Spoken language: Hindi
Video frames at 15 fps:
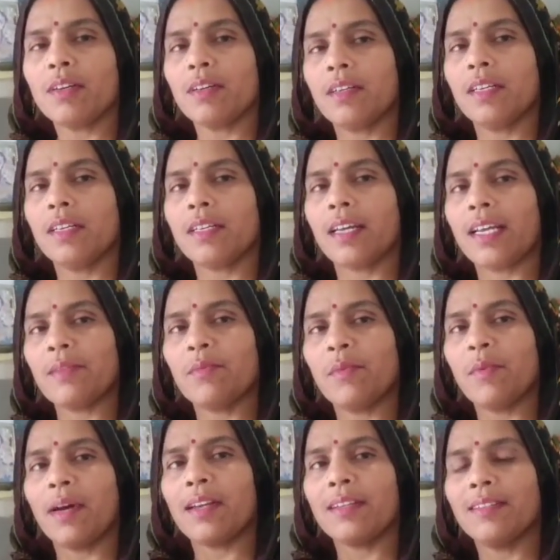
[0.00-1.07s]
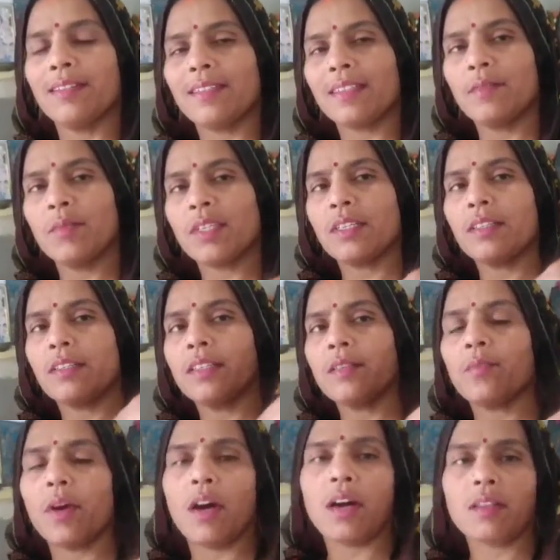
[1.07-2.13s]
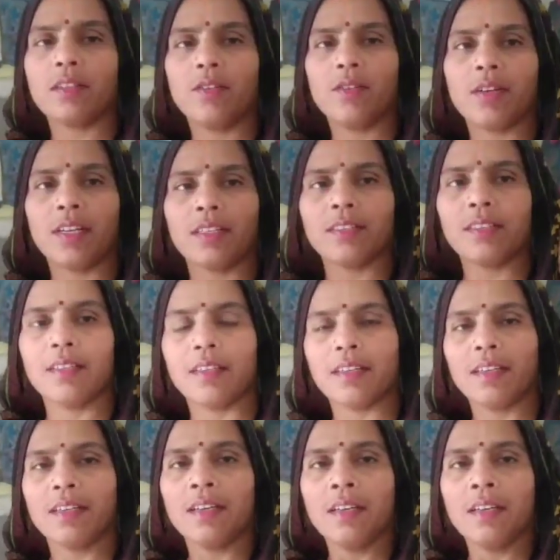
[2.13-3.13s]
के टाइम हमारी ज़िंदगी में कितनी भाग दौड़ रहती है